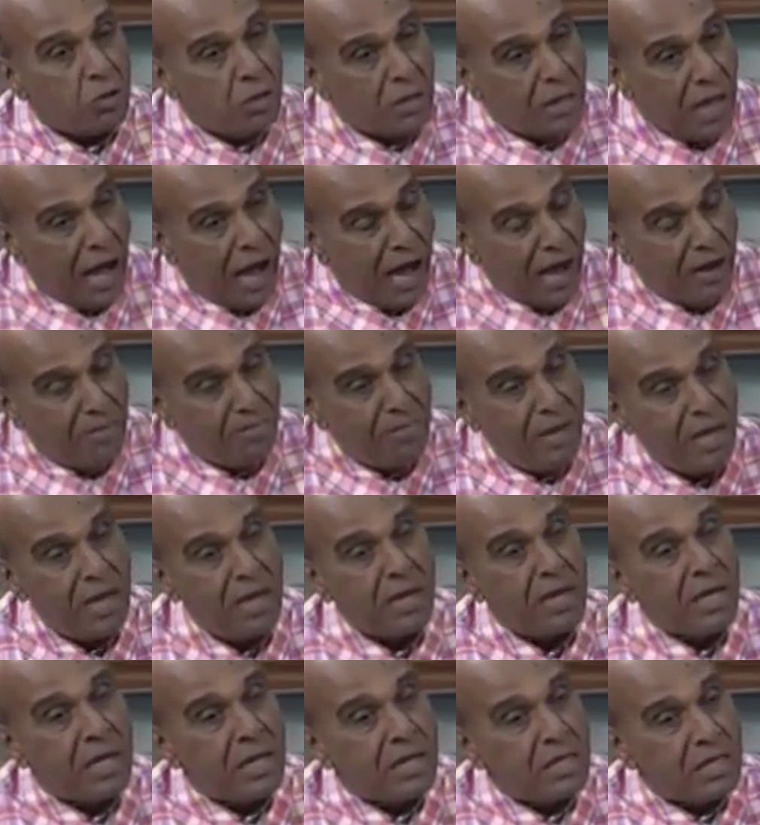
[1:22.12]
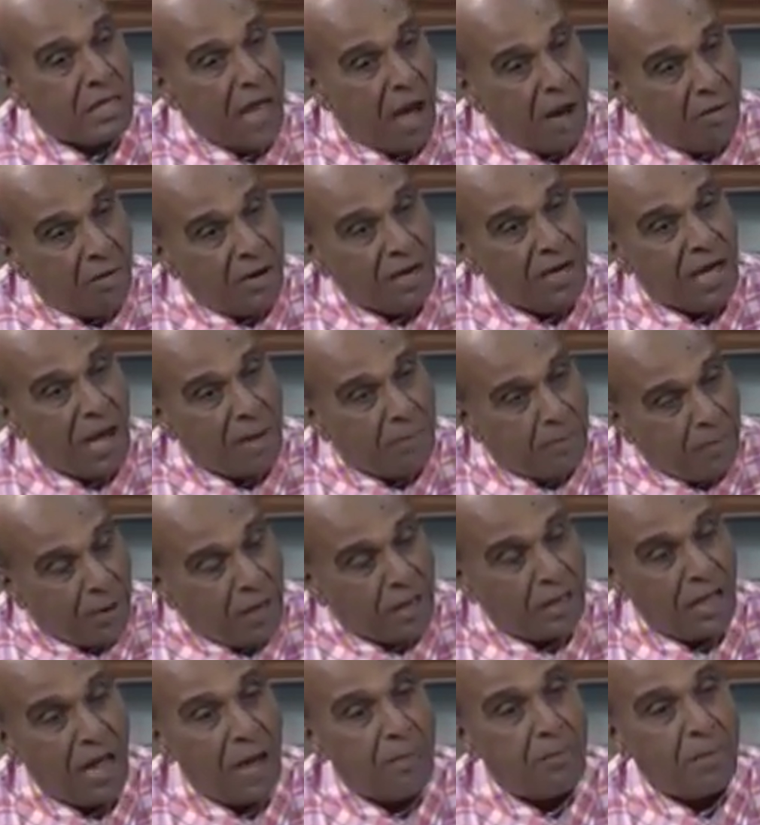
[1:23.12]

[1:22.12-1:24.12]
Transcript: उस धान में चावल का पड़ता